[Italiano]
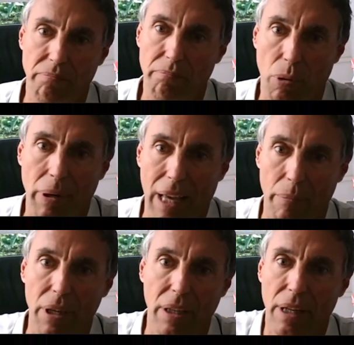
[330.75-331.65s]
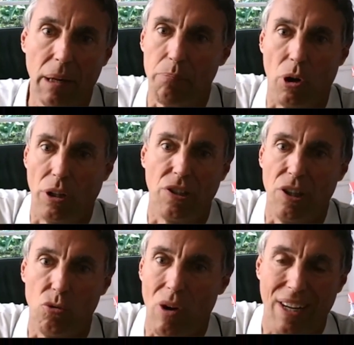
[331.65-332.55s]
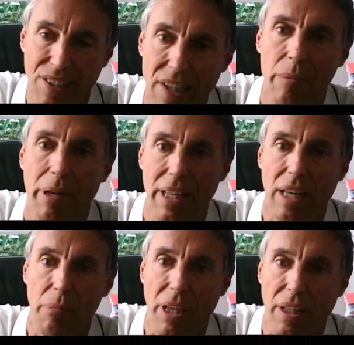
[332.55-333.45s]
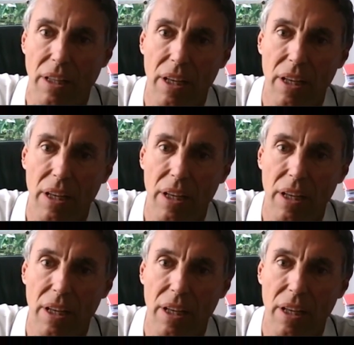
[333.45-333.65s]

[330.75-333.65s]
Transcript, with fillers: problemi rapporti sessuali sistematicamente,